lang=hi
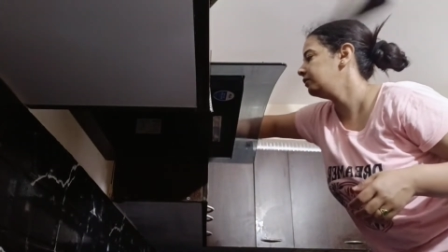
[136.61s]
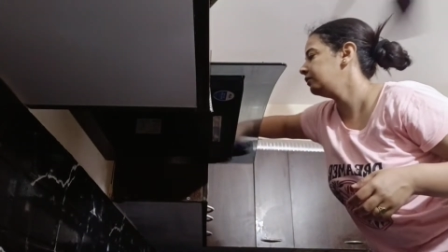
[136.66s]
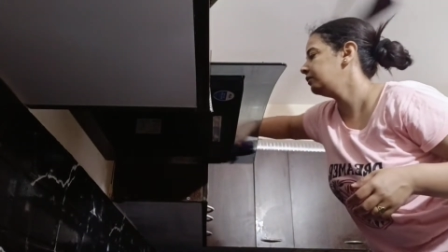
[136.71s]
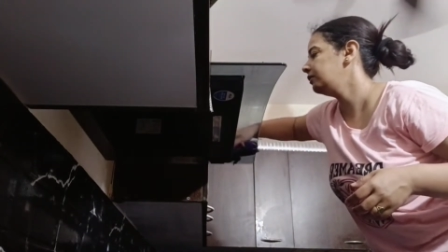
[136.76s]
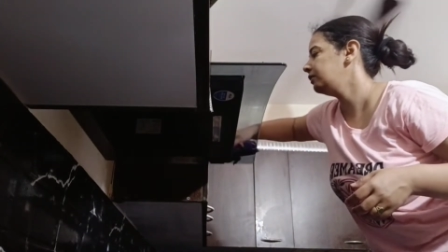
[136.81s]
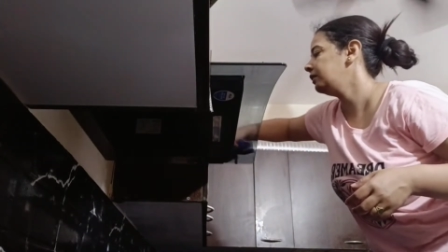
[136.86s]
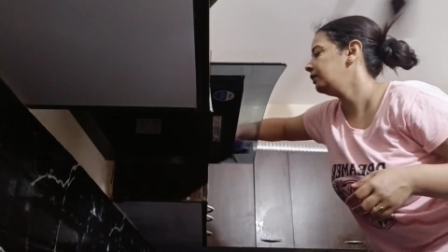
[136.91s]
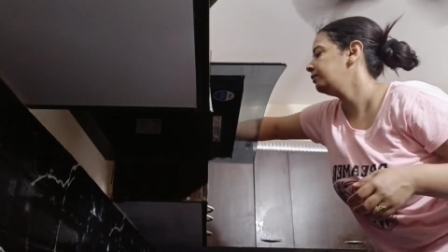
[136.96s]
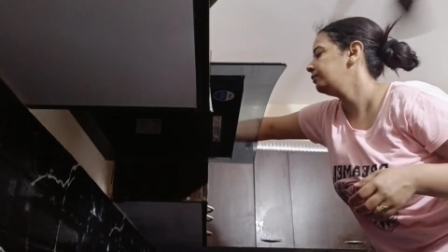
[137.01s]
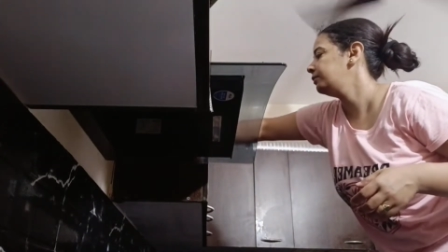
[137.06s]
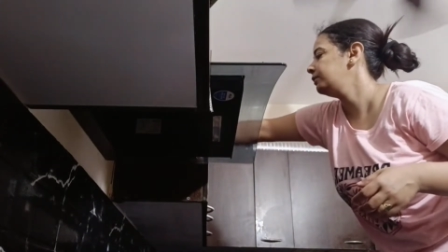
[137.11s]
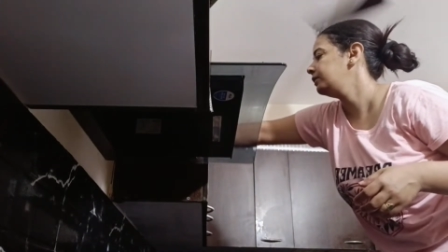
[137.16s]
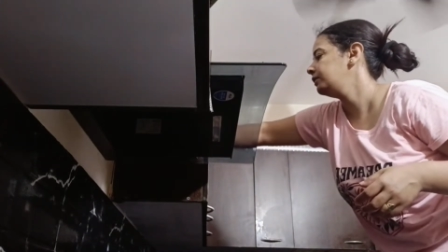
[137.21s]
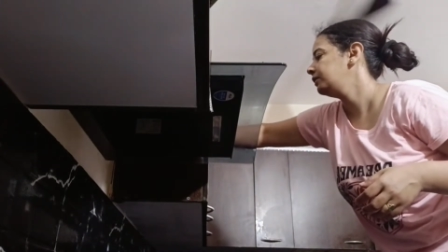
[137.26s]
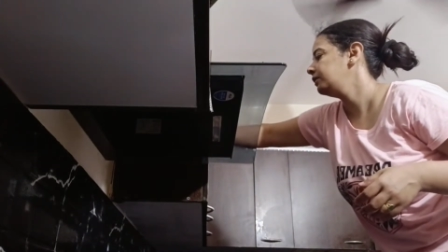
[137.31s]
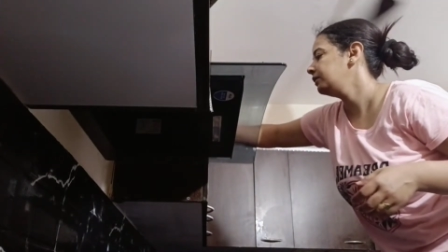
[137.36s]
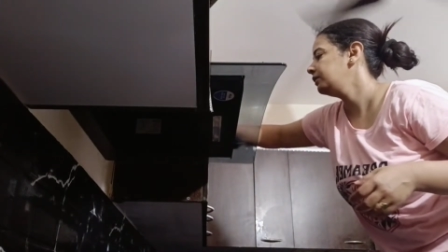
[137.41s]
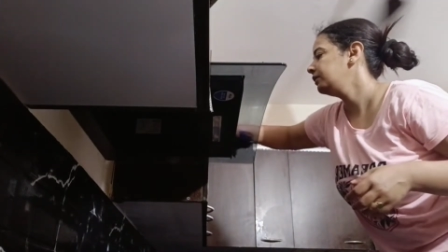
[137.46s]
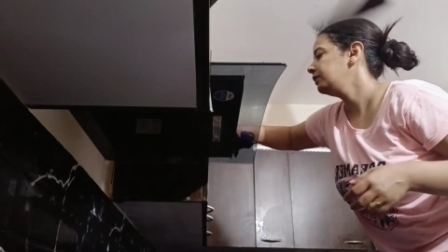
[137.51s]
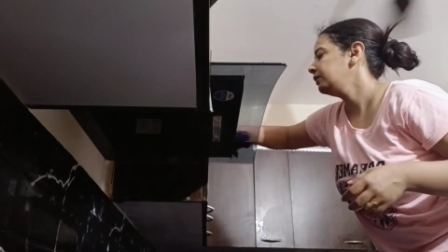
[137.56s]
सर्फ
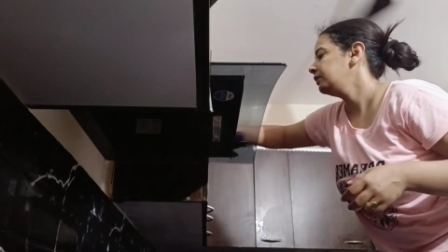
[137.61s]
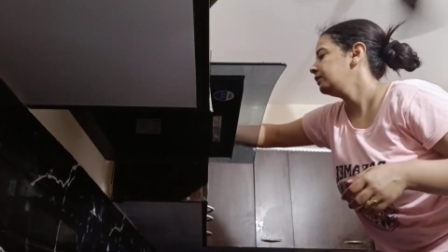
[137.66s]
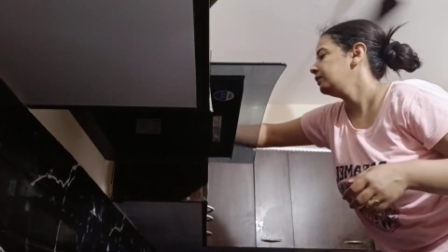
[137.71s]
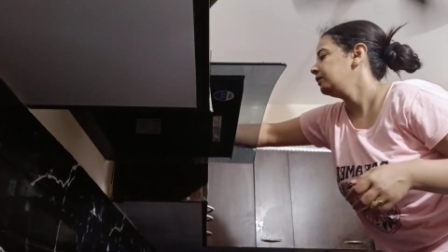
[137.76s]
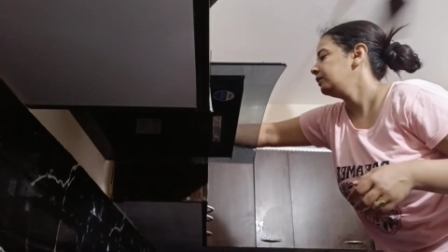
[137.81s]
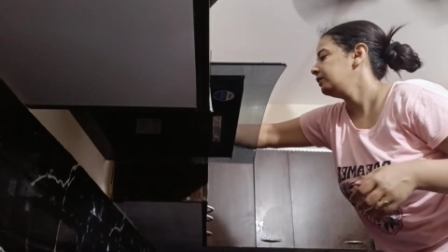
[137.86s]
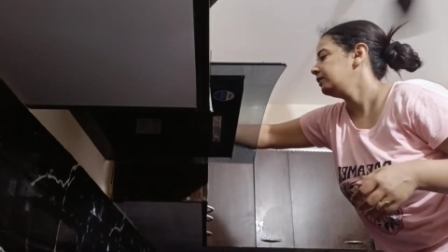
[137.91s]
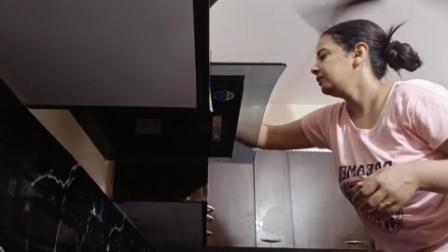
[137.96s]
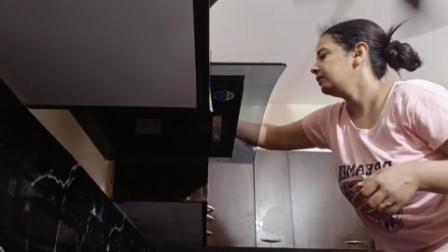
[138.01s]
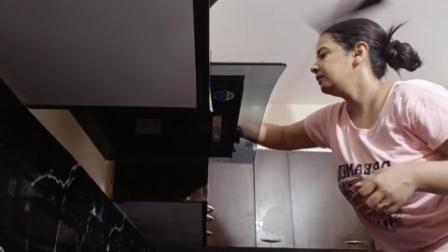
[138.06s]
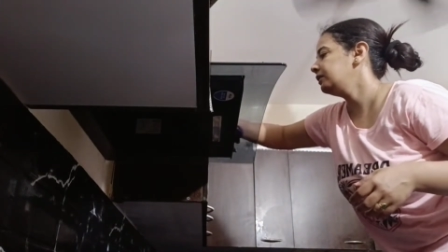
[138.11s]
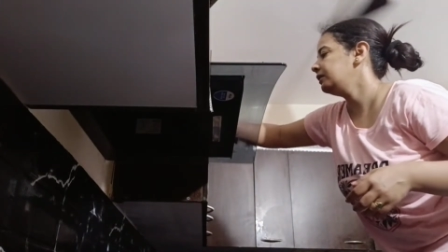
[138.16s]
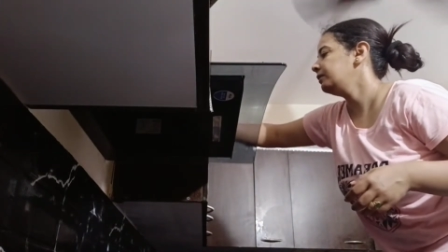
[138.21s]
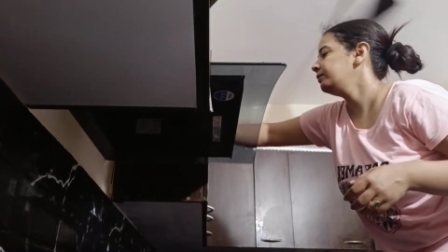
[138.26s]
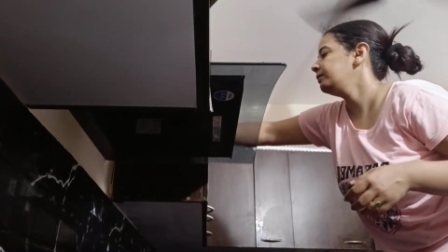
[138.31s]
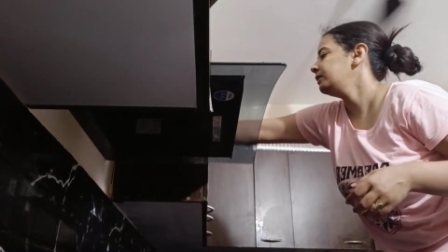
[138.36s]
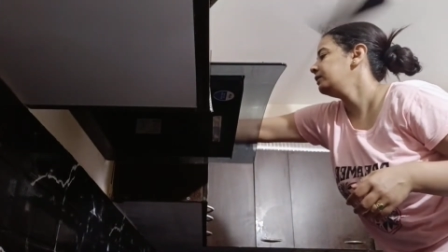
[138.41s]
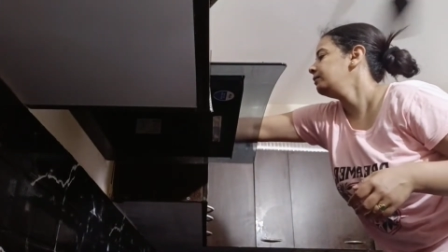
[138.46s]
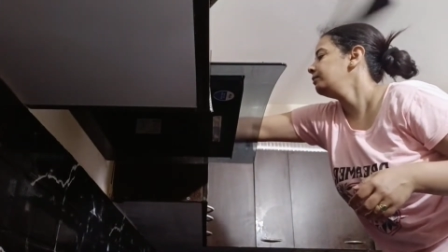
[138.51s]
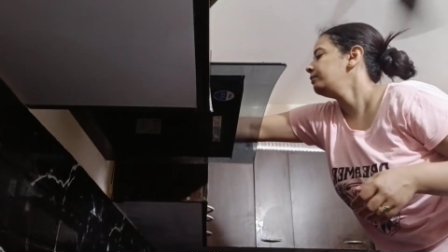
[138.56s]
नहीं डाला था लेकिन
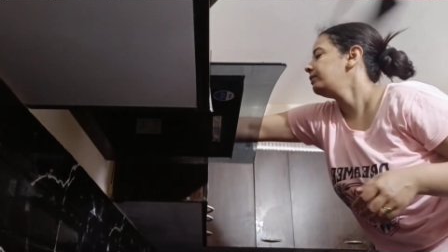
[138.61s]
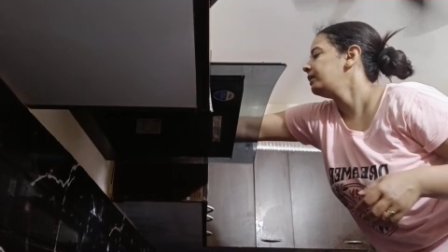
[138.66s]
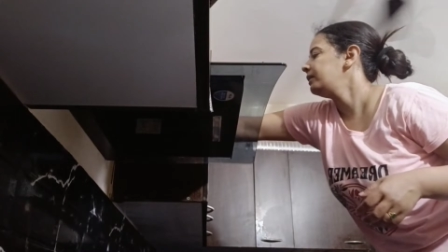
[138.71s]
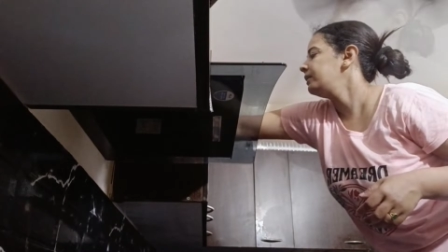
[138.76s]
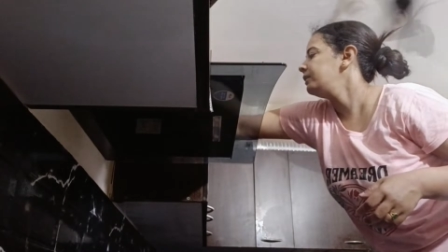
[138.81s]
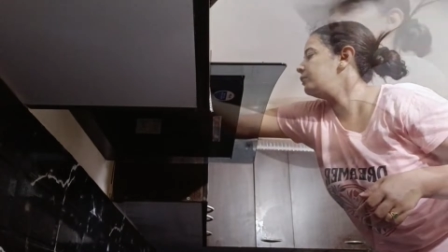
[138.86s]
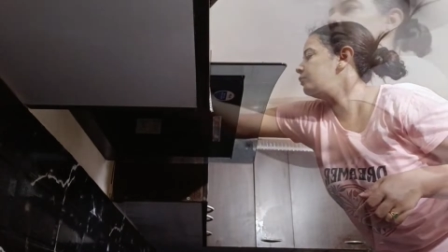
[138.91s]
वो बार वाला